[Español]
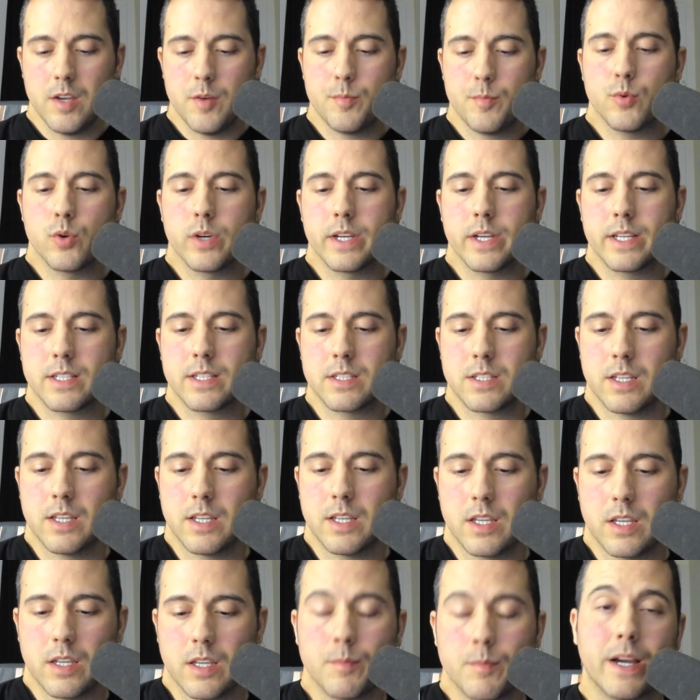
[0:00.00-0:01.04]
pues
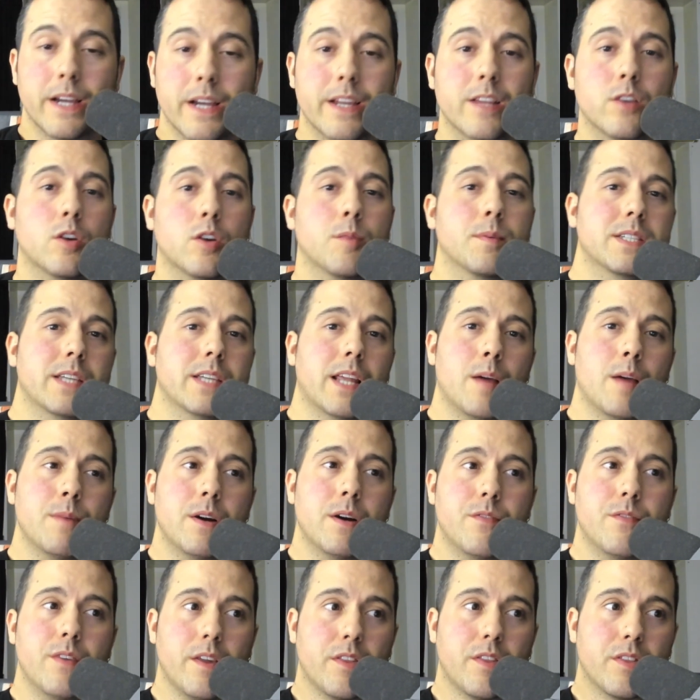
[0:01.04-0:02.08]
eh, imagino que me será
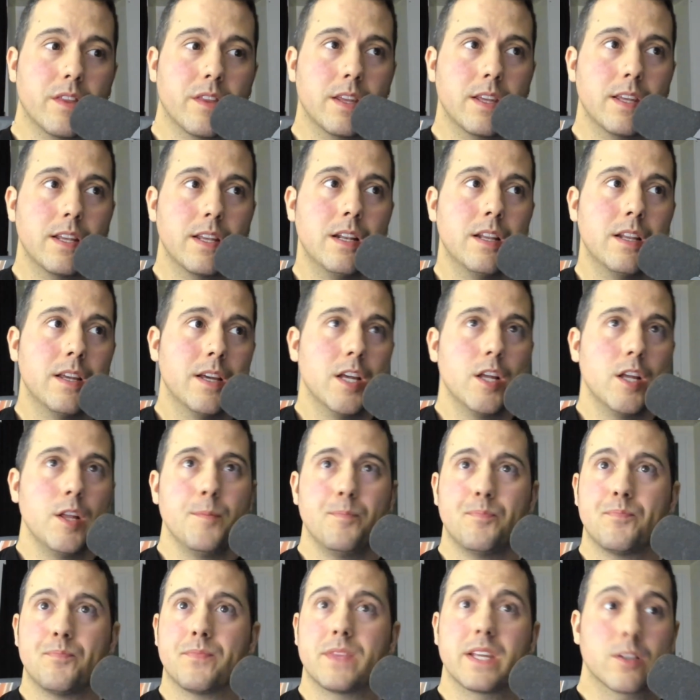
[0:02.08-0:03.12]
más fácil
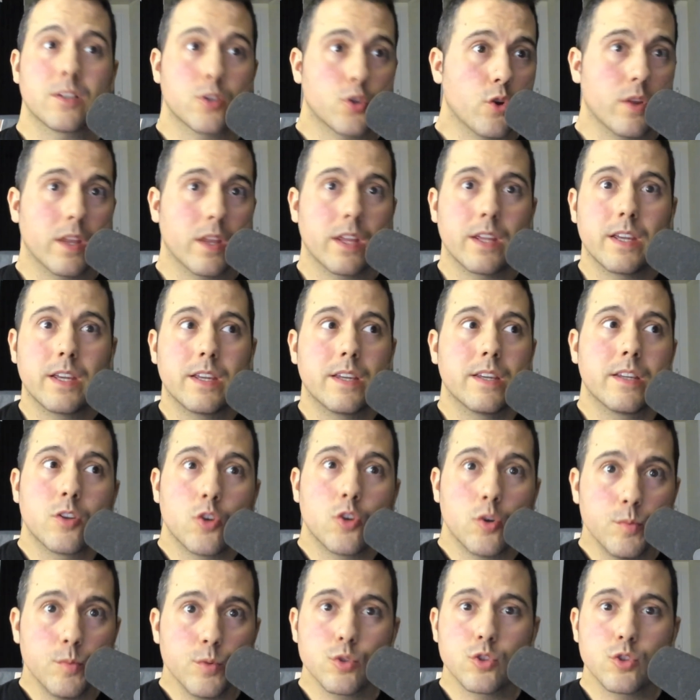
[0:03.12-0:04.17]
dentro de
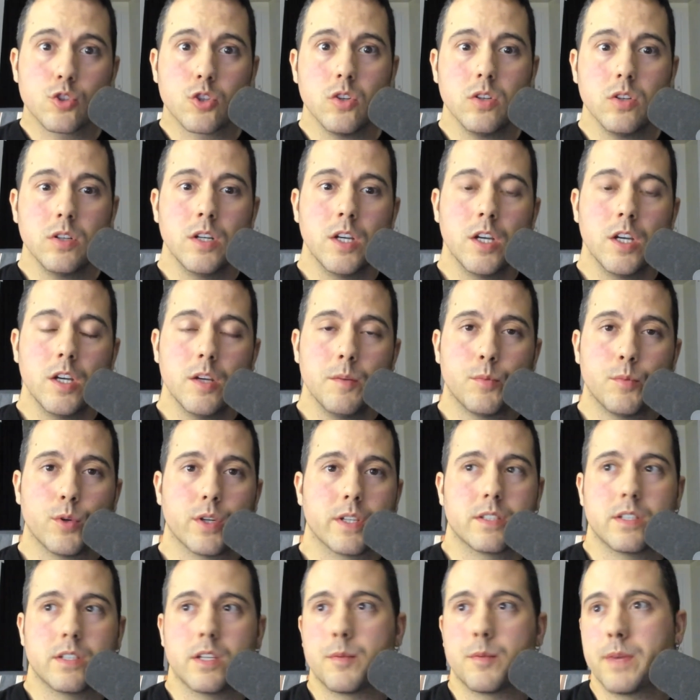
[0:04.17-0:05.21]
no mucho
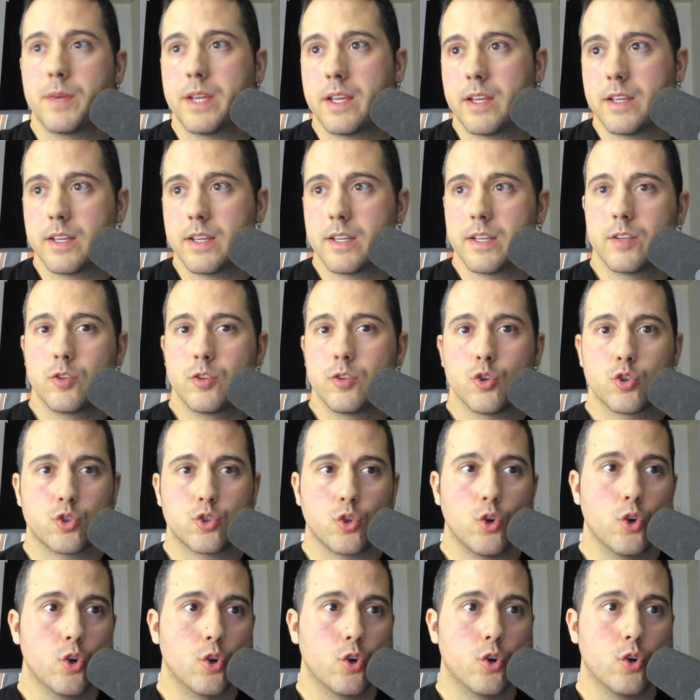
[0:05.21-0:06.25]
pues irme yo
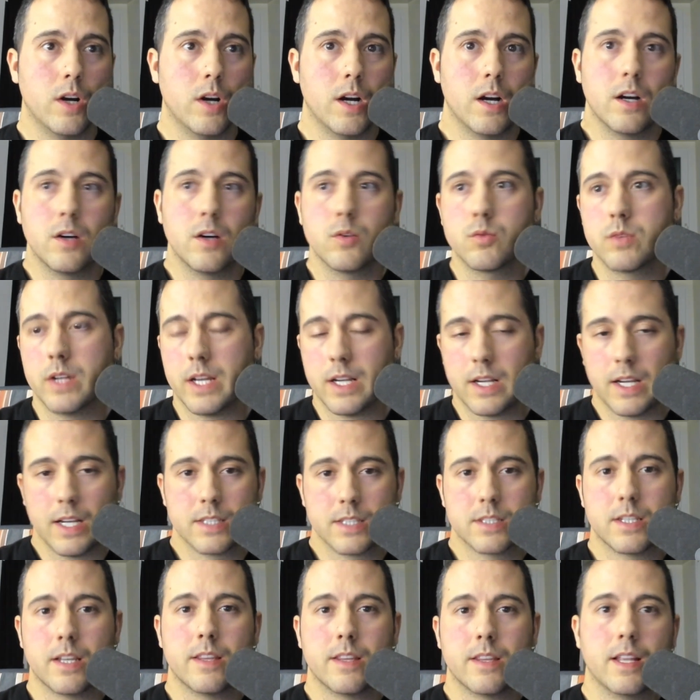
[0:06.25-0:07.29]
solo a una
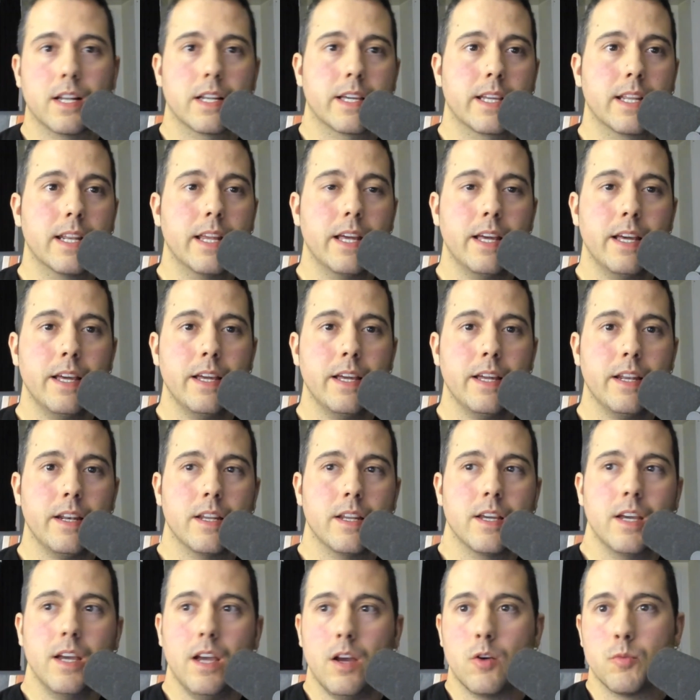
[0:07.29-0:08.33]
casa de alquiler,
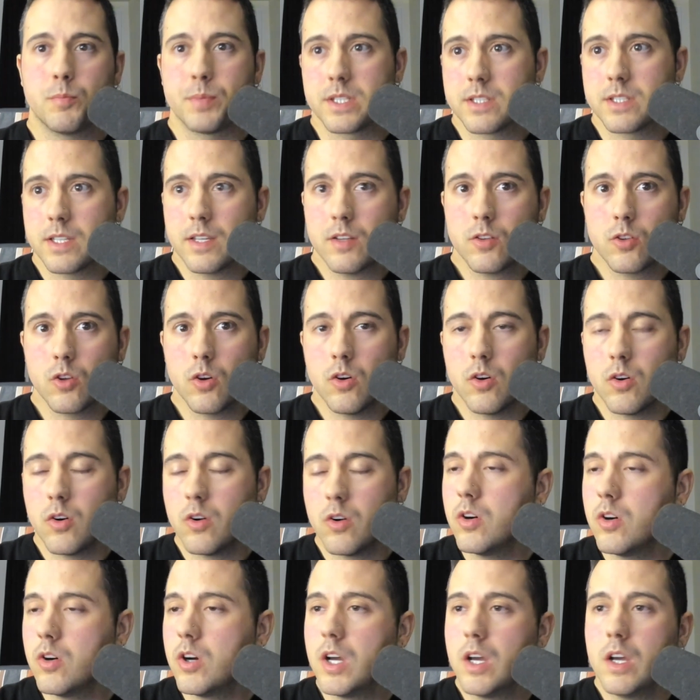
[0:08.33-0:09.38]
a un
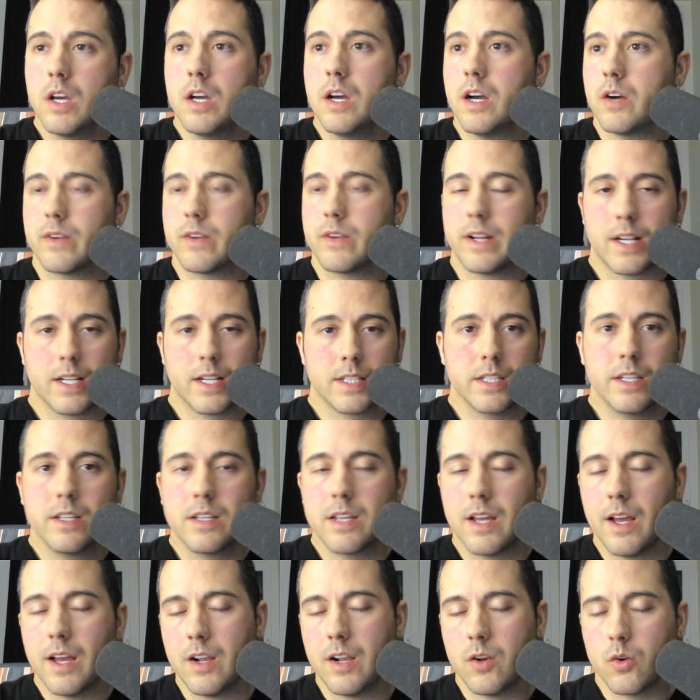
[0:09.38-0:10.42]
pisito, a una
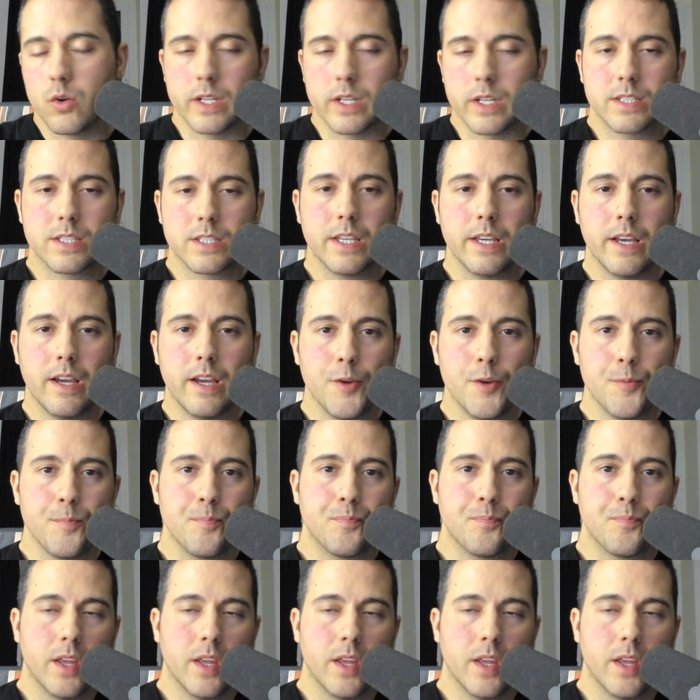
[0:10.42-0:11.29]
casita, lo que sea,